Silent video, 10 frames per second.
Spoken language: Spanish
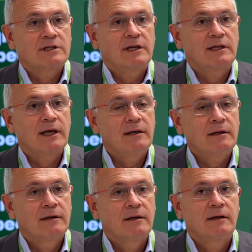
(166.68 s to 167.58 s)
más digital,
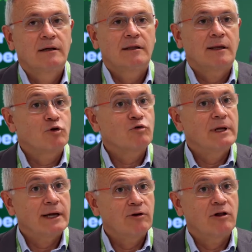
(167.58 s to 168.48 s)
tenemos un
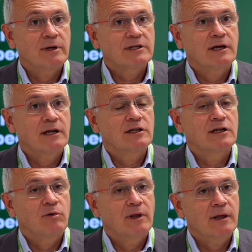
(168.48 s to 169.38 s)
viajero además que quiere
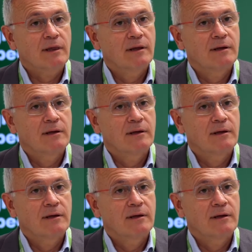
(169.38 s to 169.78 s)
seguridad.